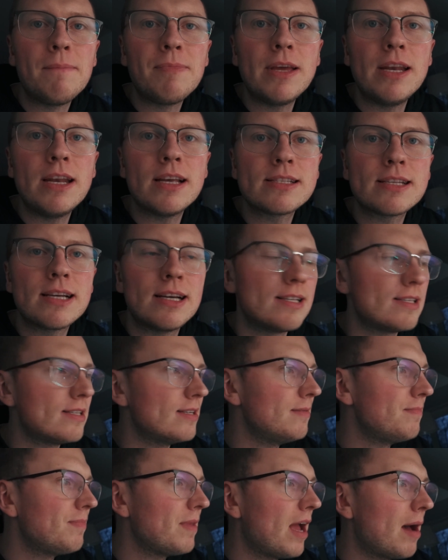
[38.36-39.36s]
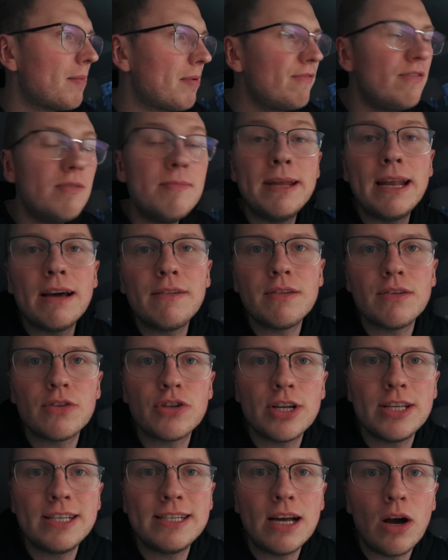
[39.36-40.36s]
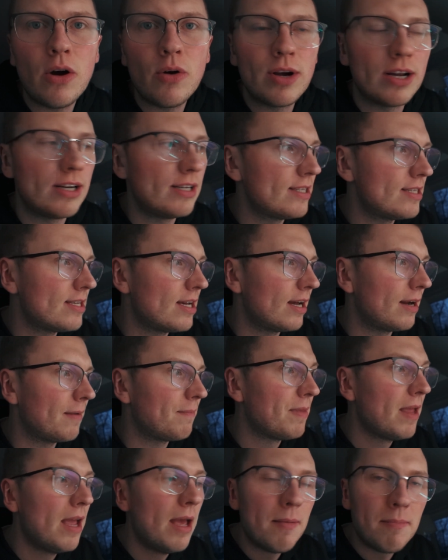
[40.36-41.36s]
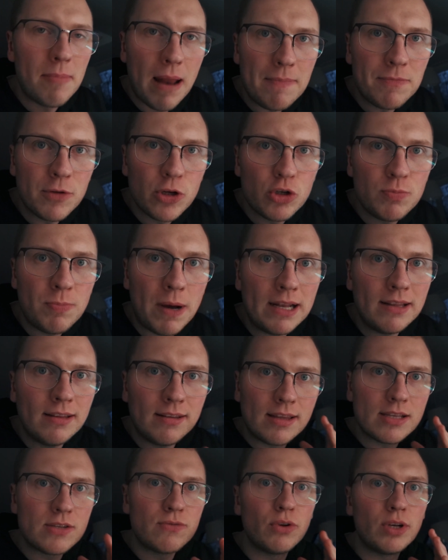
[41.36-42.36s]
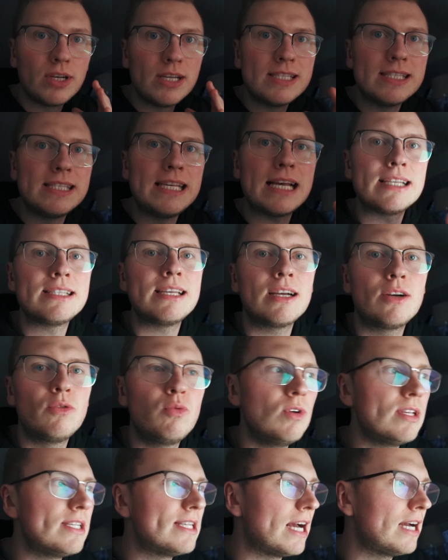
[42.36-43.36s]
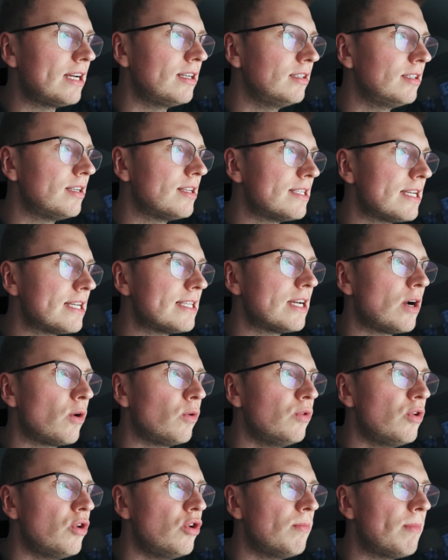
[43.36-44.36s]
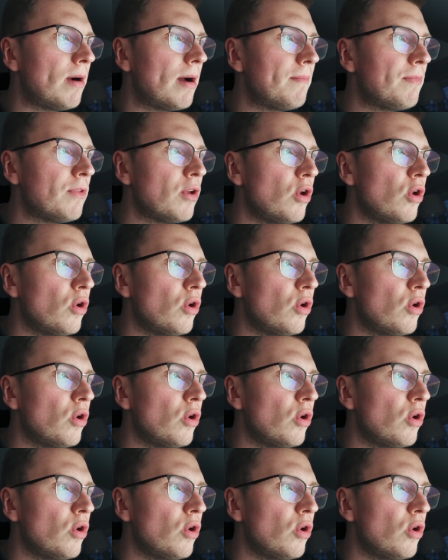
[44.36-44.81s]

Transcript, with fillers: in das Ganze. Aber viel mehr darf ich wahrscheinlich da auch gar nicht zeigen. Bleibt gespannt, das wird eine sehr, sehr coole Sache, eine sehr, sehr runde Nummer.